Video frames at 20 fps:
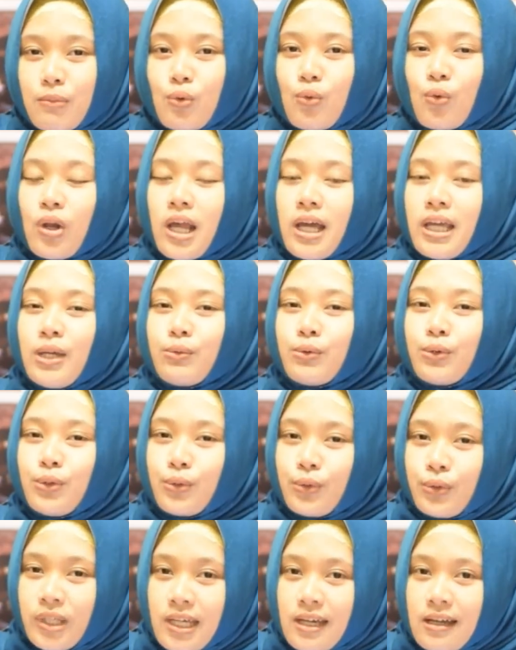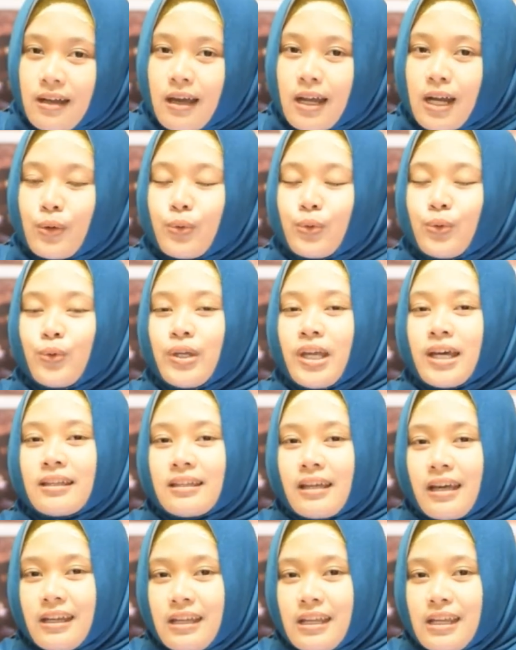mengulangi wudhunya karena wudhu
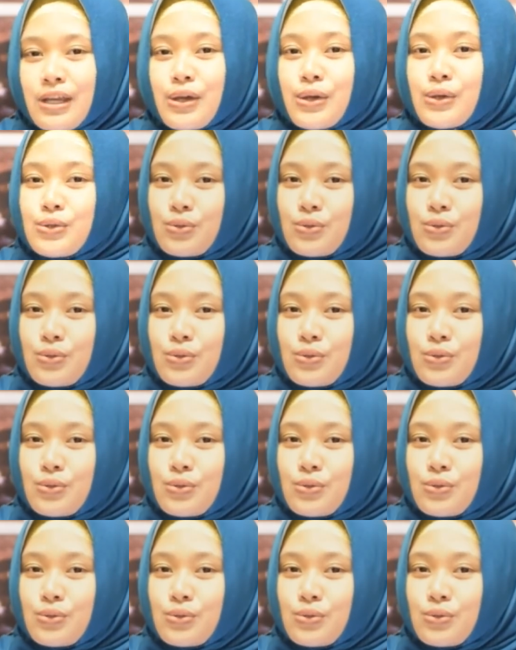yang tadi